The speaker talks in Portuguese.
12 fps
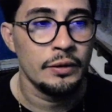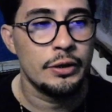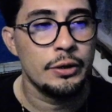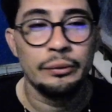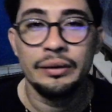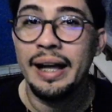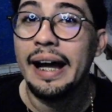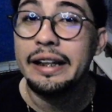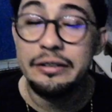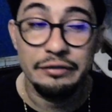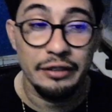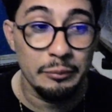que o
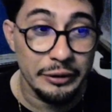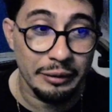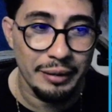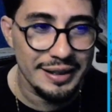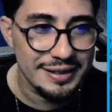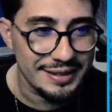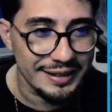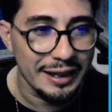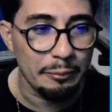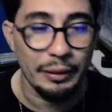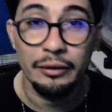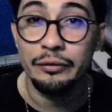Knight, vamos chamar assim, né,
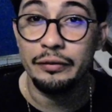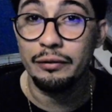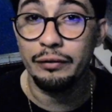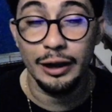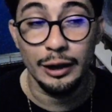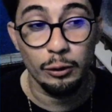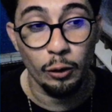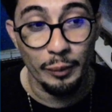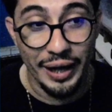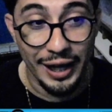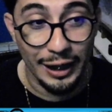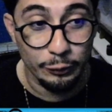para não ficar falando o
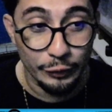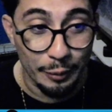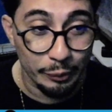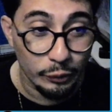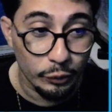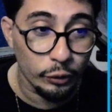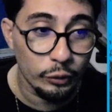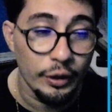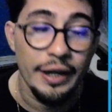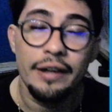nome errado o tempo todo,